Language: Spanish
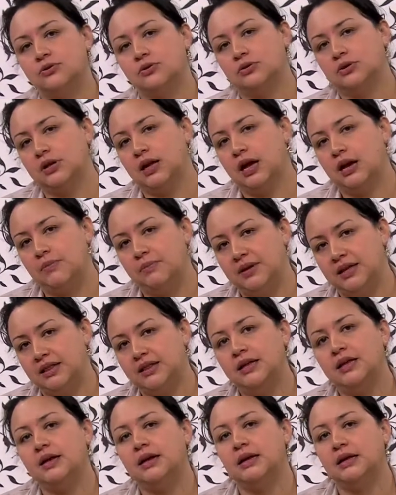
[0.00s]

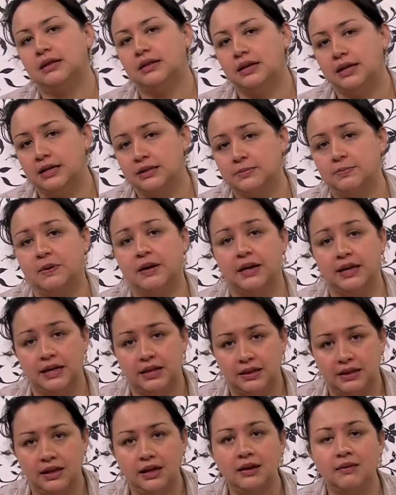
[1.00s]
totalmente
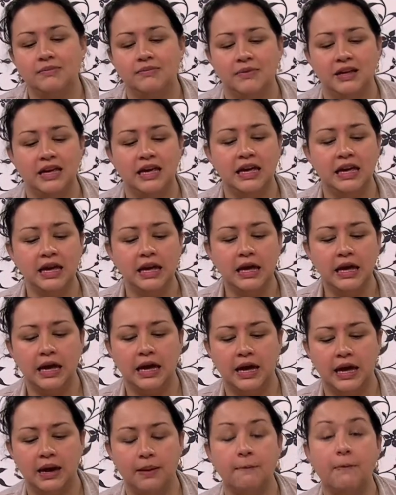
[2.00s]
transparente y
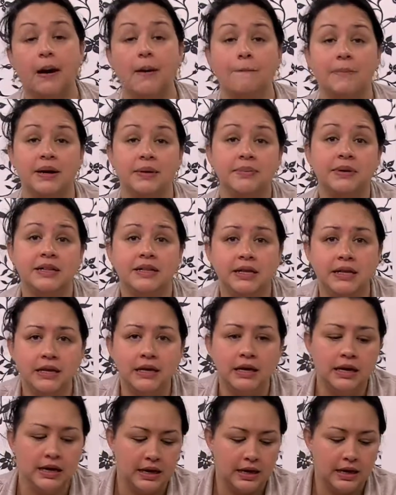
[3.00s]
eh, va a permitir